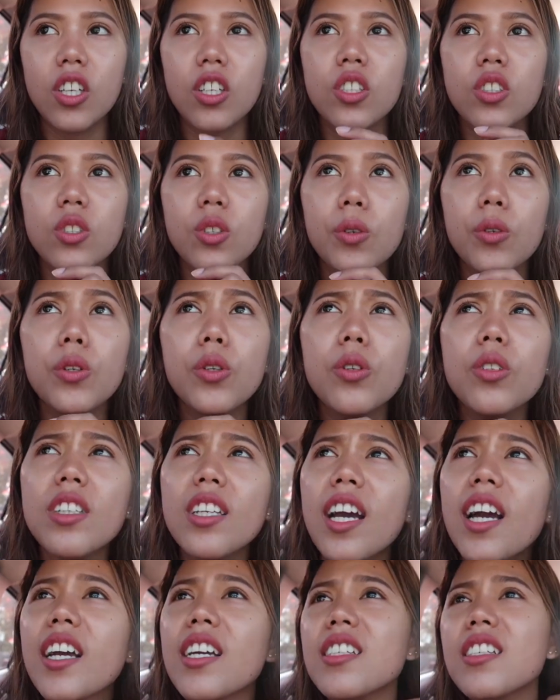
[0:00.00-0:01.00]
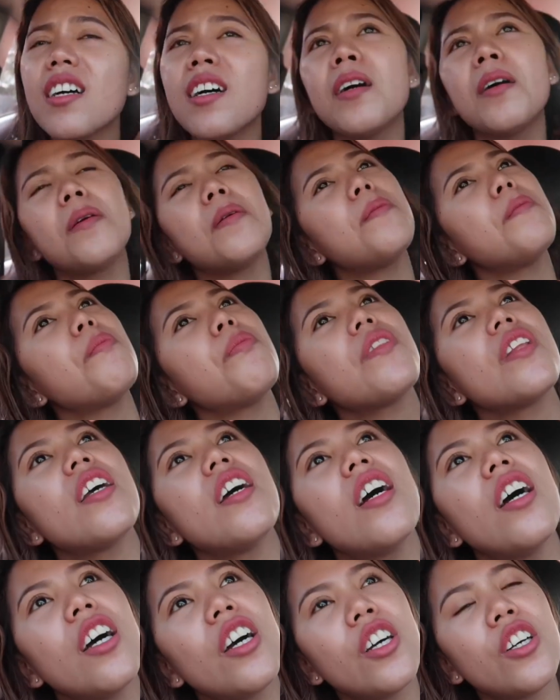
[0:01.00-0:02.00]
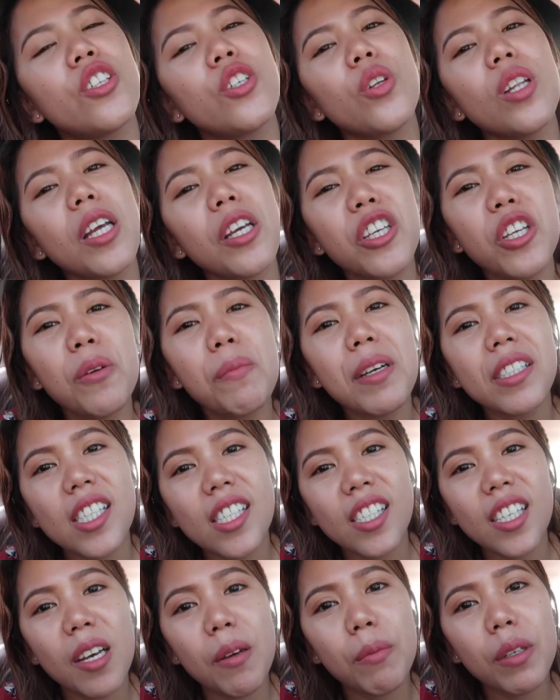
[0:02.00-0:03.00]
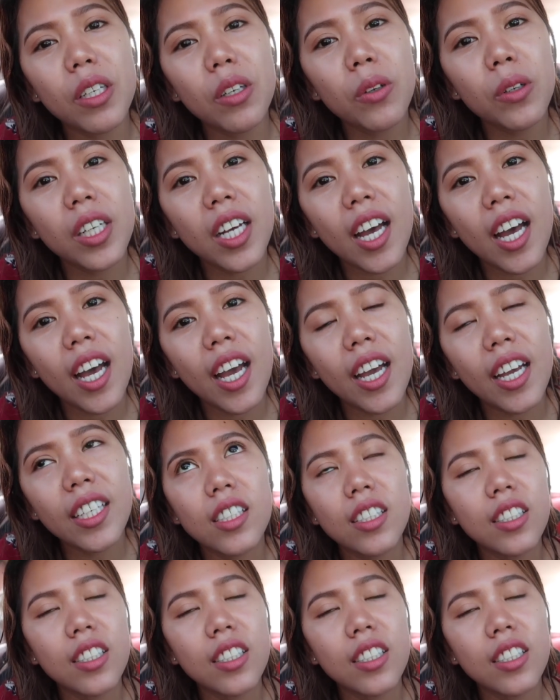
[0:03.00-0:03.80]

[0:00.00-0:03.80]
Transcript: So, yun guys, um, yun lang yung masasabi ko guys.